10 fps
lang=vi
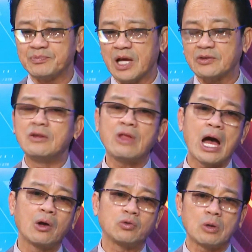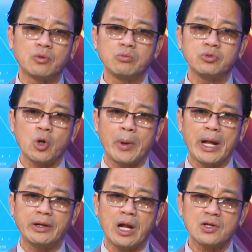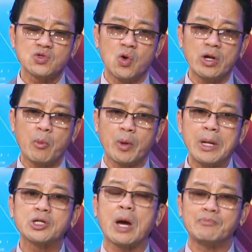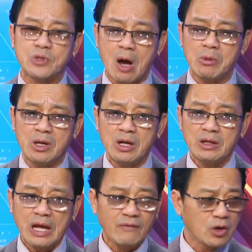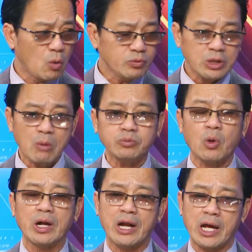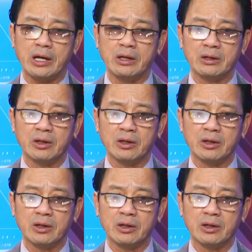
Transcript: à, tinh thần của tổng thống Joe Biden nó xuống đến một cái mức trầm trọng tại vì cũng trong tuần này